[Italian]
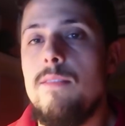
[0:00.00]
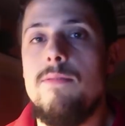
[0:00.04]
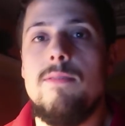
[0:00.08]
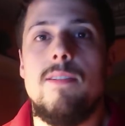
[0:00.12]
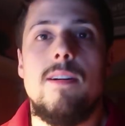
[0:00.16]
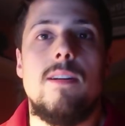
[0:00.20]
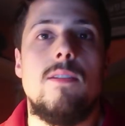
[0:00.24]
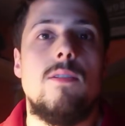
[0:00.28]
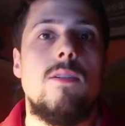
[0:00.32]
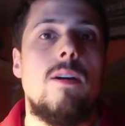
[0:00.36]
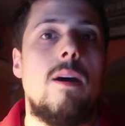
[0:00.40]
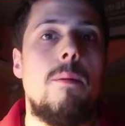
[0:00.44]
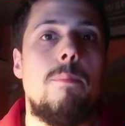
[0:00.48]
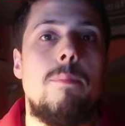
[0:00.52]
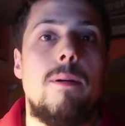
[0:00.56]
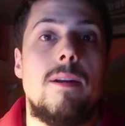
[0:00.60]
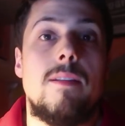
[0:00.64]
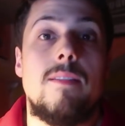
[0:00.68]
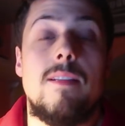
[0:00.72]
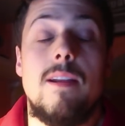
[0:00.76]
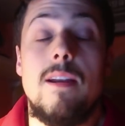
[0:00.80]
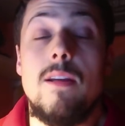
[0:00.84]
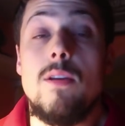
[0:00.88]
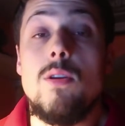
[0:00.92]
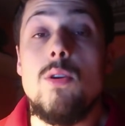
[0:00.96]
li fanno a
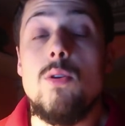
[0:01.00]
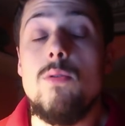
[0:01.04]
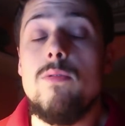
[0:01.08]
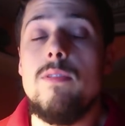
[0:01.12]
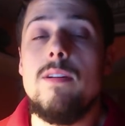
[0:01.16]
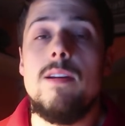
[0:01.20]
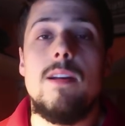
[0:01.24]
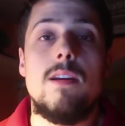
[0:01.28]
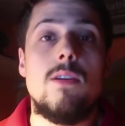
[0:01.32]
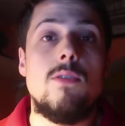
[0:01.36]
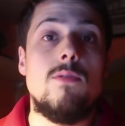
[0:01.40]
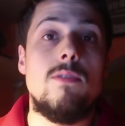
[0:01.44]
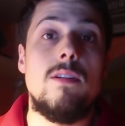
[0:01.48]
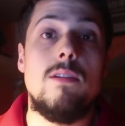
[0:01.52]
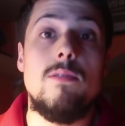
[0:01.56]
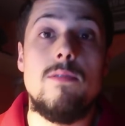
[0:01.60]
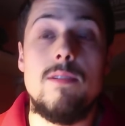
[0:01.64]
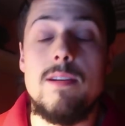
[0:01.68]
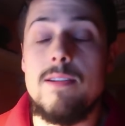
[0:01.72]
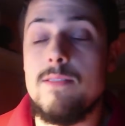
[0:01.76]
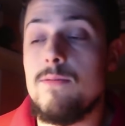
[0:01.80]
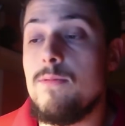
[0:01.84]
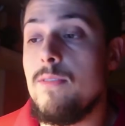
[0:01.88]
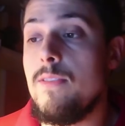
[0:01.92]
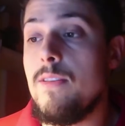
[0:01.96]
parte la Juve la Juve è
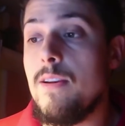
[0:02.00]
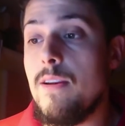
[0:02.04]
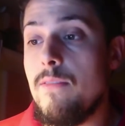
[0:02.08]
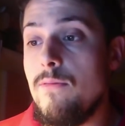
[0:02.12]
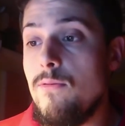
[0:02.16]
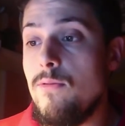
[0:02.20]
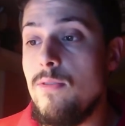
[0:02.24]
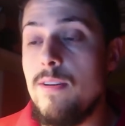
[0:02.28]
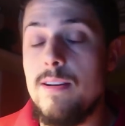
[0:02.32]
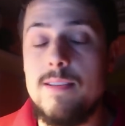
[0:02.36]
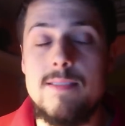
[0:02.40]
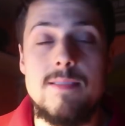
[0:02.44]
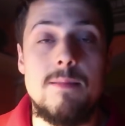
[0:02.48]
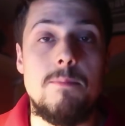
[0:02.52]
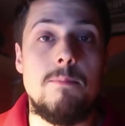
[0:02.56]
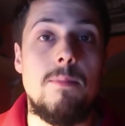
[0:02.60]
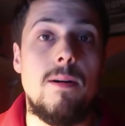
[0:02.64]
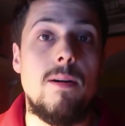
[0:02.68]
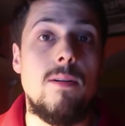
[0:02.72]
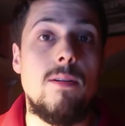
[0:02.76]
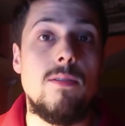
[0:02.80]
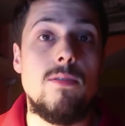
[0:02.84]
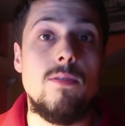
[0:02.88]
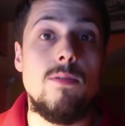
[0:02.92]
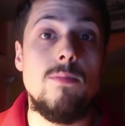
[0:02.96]
l'unica squadra che al San
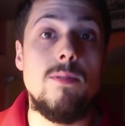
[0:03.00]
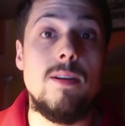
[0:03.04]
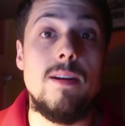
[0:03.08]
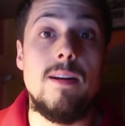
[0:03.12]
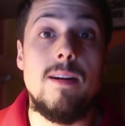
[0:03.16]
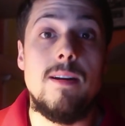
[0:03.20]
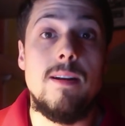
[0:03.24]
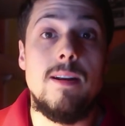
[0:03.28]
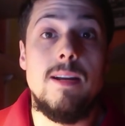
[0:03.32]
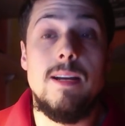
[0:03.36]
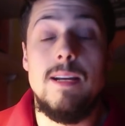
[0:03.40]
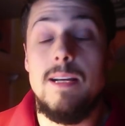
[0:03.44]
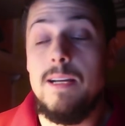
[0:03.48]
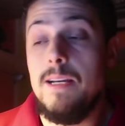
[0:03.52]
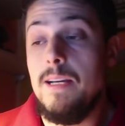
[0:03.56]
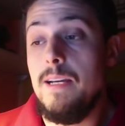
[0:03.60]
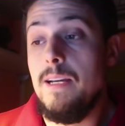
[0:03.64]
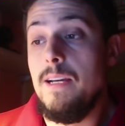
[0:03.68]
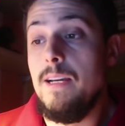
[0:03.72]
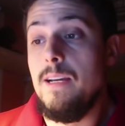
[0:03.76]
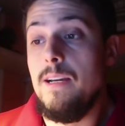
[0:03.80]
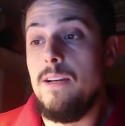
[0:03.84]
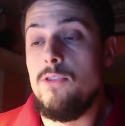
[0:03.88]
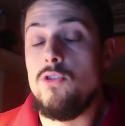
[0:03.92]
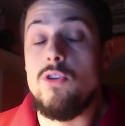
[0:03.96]
Paolo a dominare
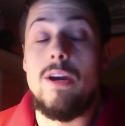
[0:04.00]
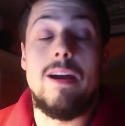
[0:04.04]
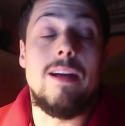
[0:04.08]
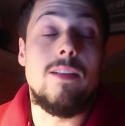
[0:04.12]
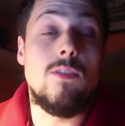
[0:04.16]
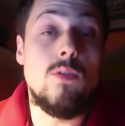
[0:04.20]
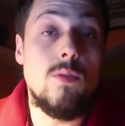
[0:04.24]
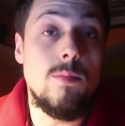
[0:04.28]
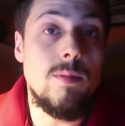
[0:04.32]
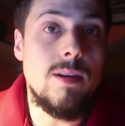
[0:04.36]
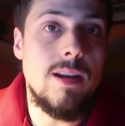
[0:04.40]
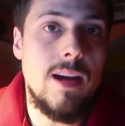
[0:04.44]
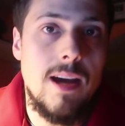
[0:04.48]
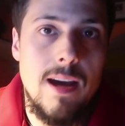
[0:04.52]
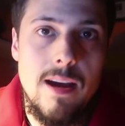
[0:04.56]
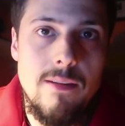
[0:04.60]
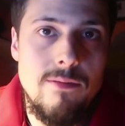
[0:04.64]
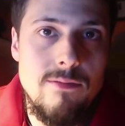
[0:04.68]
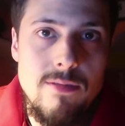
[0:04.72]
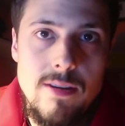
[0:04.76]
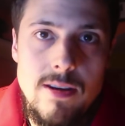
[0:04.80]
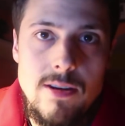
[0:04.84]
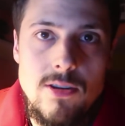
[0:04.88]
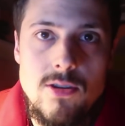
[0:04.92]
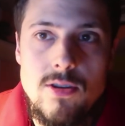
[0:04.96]
cioè a dominare, a
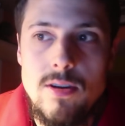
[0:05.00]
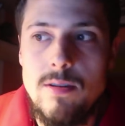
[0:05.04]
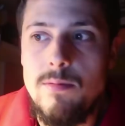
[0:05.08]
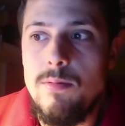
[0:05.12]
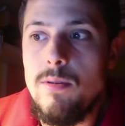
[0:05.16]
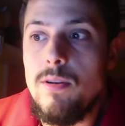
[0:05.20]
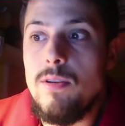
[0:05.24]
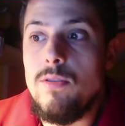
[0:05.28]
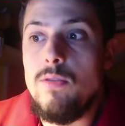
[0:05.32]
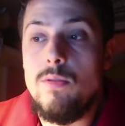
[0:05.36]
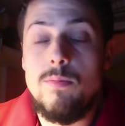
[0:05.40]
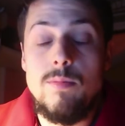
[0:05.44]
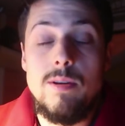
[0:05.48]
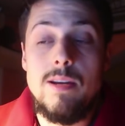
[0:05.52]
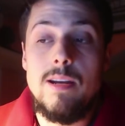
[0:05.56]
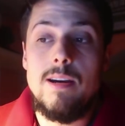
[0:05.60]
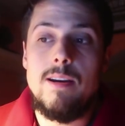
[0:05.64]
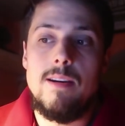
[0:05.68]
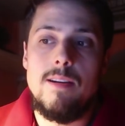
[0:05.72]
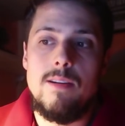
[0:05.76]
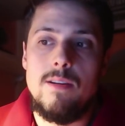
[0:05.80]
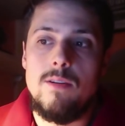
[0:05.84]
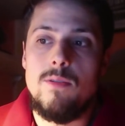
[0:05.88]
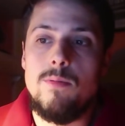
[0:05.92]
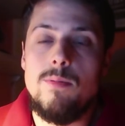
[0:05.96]
vincere, poi
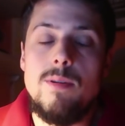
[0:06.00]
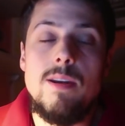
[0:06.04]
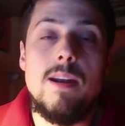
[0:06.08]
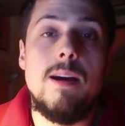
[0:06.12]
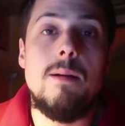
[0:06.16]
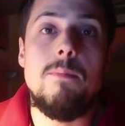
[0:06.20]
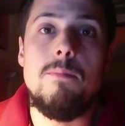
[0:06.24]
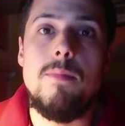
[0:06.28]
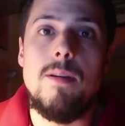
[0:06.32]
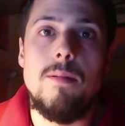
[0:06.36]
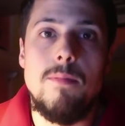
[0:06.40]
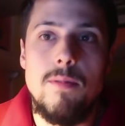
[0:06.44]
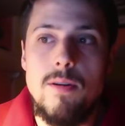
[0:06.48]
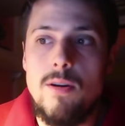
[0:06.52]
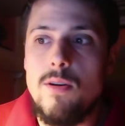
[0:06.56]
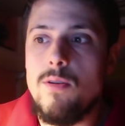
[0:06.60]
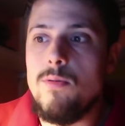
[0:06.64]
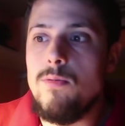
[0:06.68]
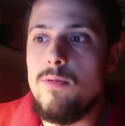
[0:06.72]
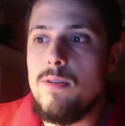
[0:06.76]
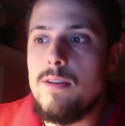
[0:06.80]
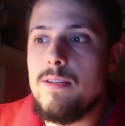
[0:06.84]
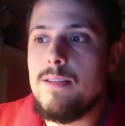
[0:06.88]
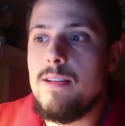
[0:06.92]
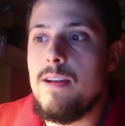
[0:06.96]
dominare è opinabile, però
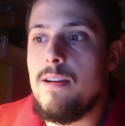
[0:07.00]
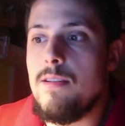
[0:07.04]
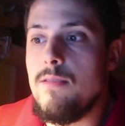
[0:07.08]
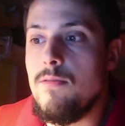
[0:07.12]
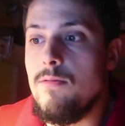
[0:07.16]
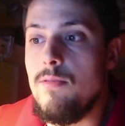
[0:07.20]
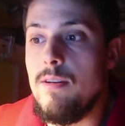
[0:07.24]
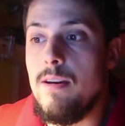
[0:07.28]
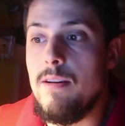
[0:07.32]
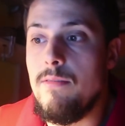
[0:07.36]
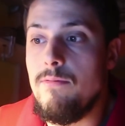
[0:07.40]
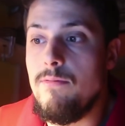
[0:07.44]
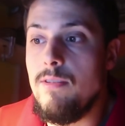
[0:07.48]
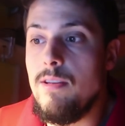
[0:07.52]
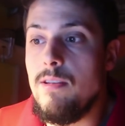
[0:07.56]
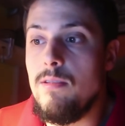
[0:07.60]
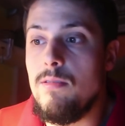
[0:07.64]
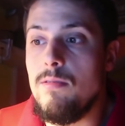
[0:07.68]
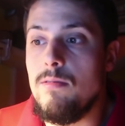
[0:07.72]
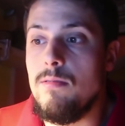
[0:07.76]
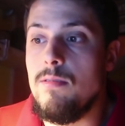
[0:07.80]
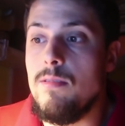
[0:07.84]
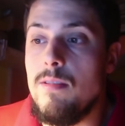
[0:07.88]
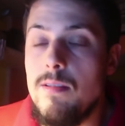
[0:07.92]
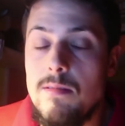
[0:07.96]
comunque sia Juve ha
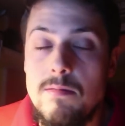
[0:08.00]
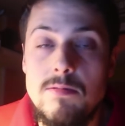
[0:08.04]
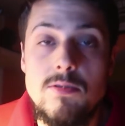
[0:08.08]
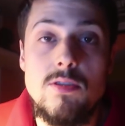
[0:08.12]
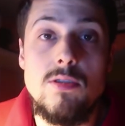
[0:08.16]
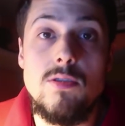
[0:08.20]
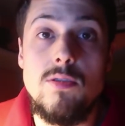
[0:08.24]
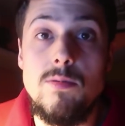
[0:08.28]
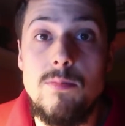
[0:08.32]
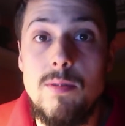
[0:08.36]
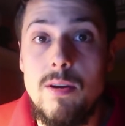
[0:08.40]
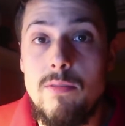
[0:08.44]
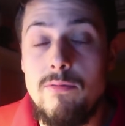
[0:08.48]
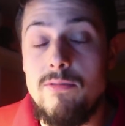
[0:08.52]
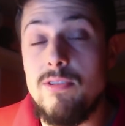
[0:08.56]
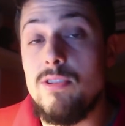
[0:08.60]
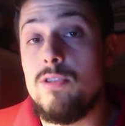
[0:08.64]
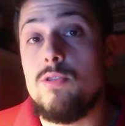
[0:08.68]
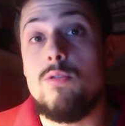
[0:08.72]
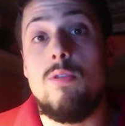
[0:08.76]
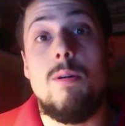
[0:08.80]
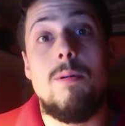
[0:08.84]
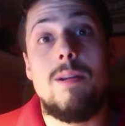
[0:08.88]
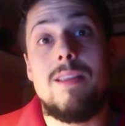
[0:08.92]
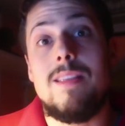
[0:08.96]
vinto e secondo me ho
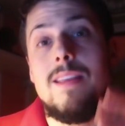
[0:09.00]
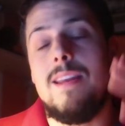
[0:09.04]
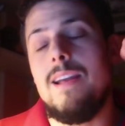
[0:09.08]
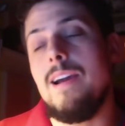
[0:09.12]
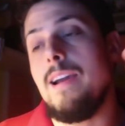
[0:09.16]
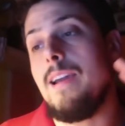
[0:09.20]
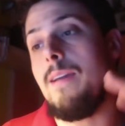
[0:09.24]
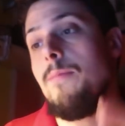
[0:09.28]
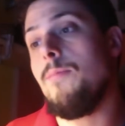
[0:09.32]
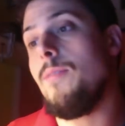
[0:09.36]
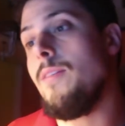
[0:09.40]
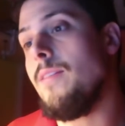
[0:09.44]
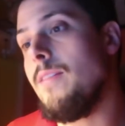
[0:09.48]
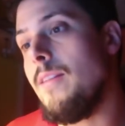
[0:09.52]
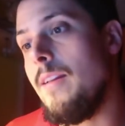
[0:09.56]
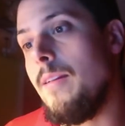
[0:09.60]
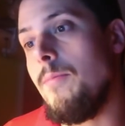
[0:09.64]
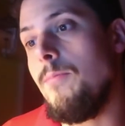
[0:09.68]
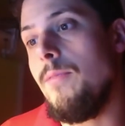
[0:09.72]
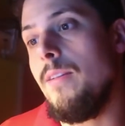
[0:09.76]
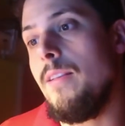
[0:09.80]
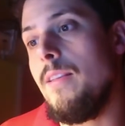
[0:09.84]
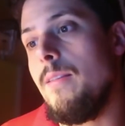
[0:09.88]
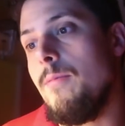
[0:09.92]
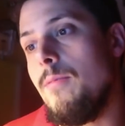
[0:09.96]
visto la partita anche
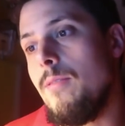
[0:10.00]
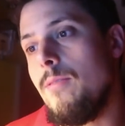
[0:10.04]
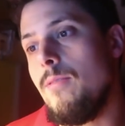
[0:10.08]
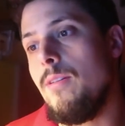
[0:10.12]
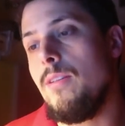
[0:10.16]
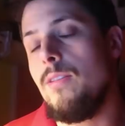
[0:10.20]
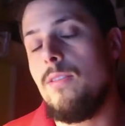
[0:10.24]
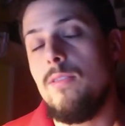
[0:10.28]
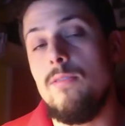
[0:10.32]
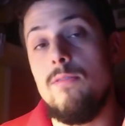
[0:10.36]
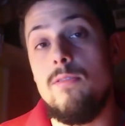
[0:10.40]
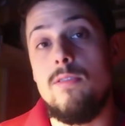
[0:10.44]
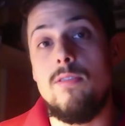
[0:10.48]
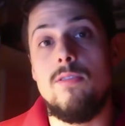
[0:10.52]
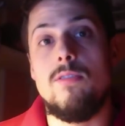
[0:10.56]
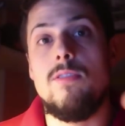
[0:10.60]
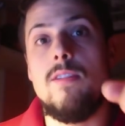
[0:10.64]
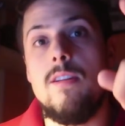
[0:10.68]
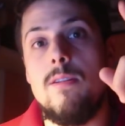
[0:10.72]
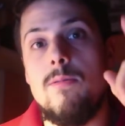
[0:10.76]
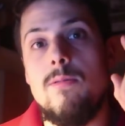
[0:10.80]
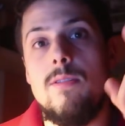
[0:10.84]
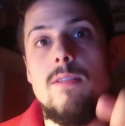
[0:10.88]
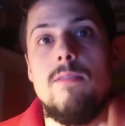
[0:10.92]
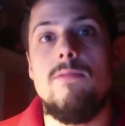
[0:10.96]
militarmente, per quanto ne voglio
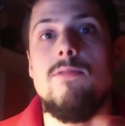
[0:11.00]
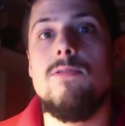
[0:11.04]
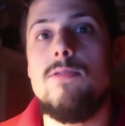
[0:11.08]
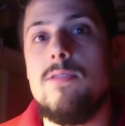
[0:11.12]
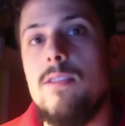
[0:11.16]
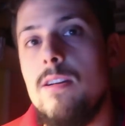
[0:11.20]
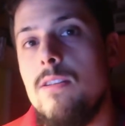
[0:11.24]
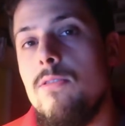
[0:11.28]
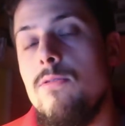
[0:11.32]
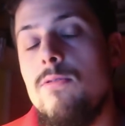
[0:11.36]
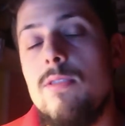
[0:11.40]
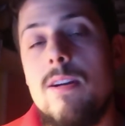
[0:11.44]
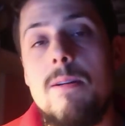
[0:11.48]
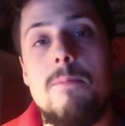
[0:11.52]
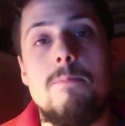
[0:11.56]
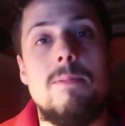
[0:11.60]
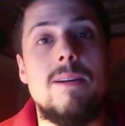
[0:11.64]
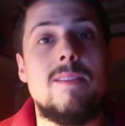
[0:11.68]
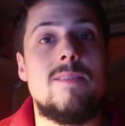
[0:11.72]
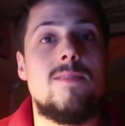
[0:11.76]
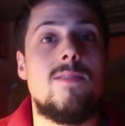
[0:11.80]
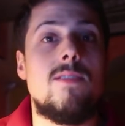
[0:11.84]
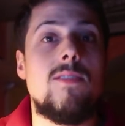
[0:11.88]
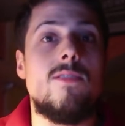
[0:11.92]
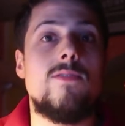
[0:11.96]
dire quei tifosi della Juve che
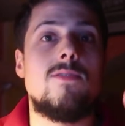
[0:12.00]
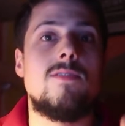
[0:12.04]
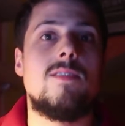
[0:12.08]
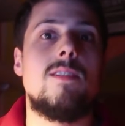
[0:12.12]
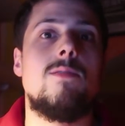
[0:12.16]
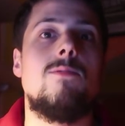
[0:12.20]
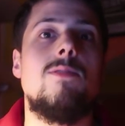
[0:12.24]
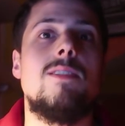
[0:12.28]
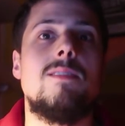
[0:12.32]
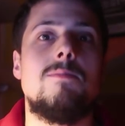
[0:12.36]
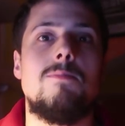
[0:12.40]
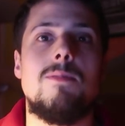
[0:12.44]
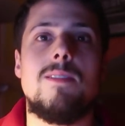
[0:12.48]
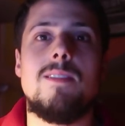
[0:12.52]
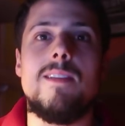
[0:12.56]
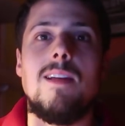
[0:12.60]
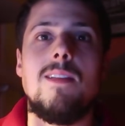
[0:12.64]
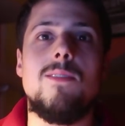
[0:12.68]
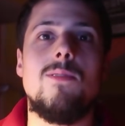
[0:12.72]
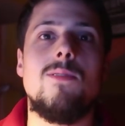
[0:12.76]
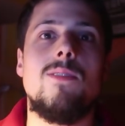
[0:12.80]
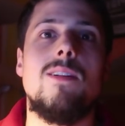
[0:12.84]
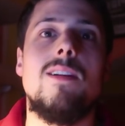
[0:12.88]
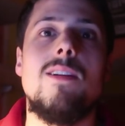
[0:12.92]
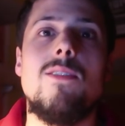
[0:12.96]
penso io stia qui
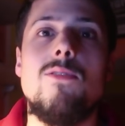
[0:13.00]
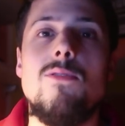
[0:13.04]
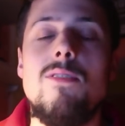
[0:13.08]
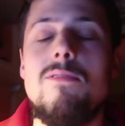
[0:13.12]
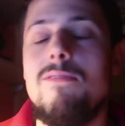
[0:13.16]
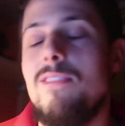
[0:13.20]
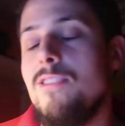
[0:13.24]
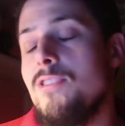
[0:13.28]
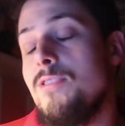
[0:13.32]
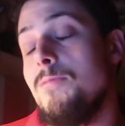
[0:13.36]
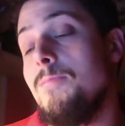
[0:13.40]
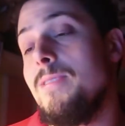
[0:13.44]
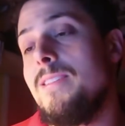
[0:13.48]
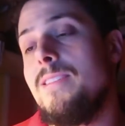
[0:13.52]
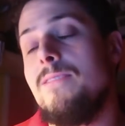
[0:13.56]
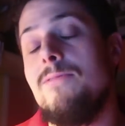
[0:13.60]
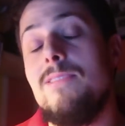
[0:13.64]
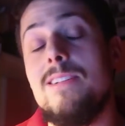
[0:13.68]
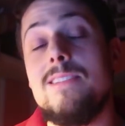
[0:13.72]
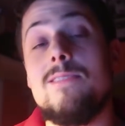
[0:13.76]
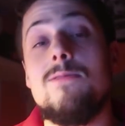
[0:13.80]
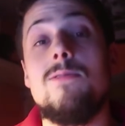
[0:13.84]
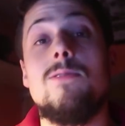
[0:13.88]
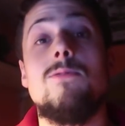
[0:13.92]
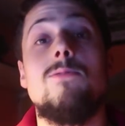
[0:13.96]
aspettando che la Juve faccia passi
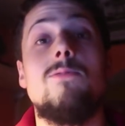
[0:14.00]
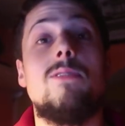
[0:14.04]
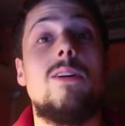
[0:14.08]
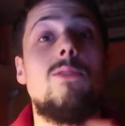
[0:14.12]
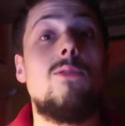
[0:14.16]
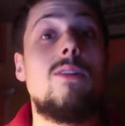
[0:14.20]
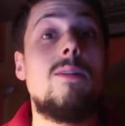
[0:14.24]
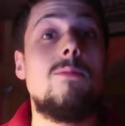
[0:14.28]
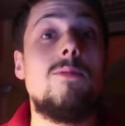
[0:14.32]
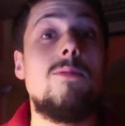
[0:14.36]
pazzo quando non hanno